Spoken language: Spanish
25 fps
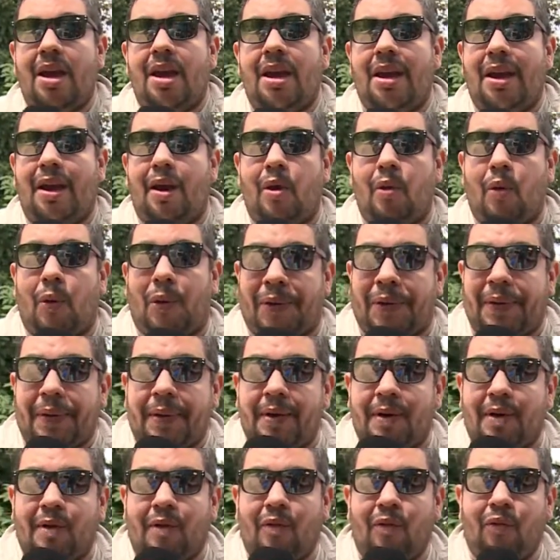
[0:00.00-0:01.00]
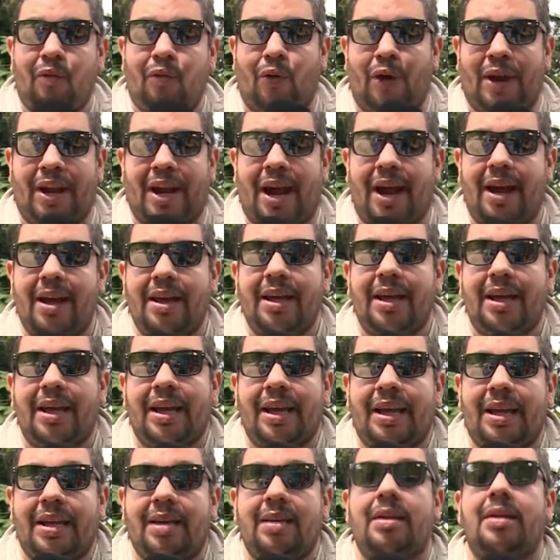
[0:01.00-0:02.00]
y fuera.
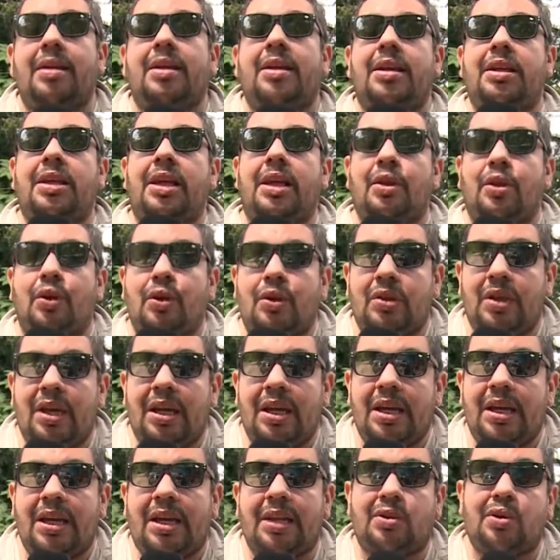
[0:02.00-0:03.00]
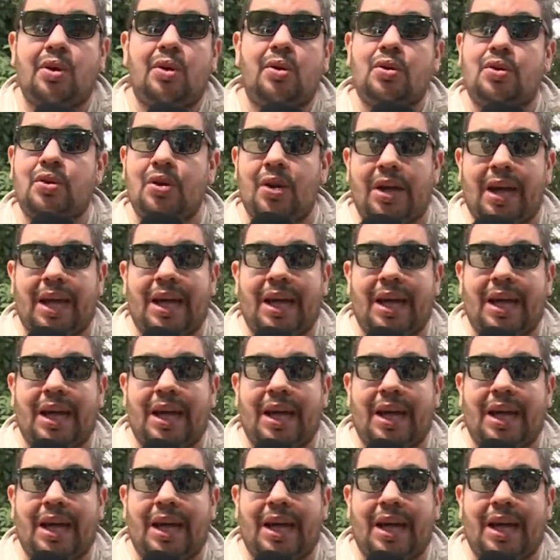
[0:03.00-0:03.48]
Y entonces, ¿y qué solución